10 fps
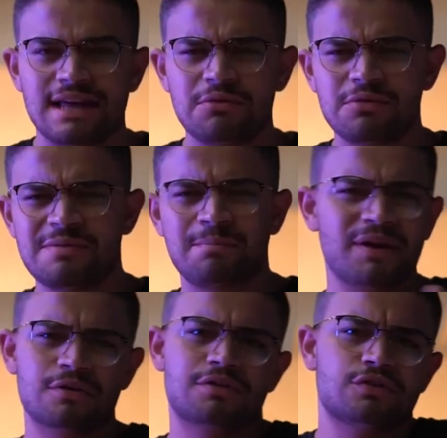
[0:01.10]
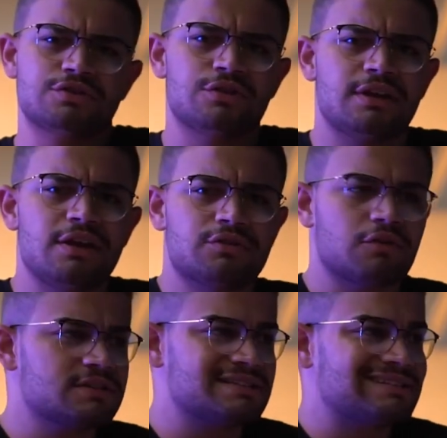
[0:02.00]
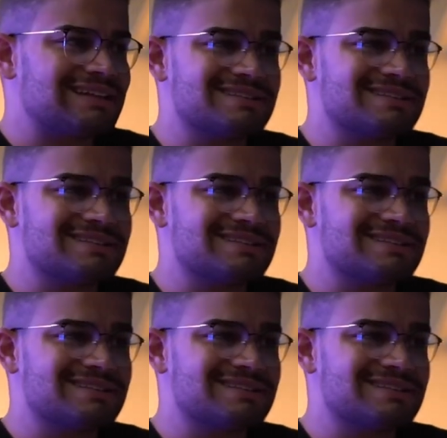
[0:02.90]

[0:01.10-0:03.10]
tá num emprego que você odeia, ou talvez tá